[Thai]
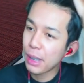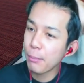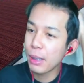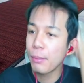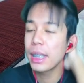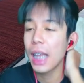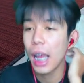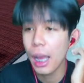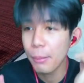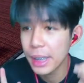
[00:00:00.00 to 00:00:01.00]
คลิปนี้พี่จะ
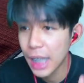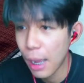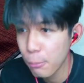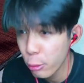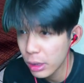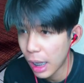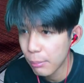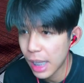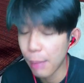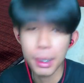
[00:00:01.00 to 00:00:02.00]
พยายามพูด
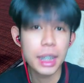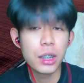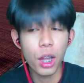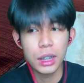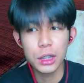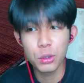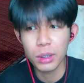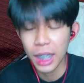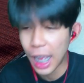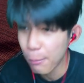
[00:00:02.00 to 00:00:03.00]
คำหยาบให้น้อยที่สุด
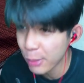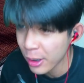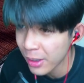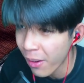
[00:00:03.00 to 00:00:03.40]
นะครับน้อ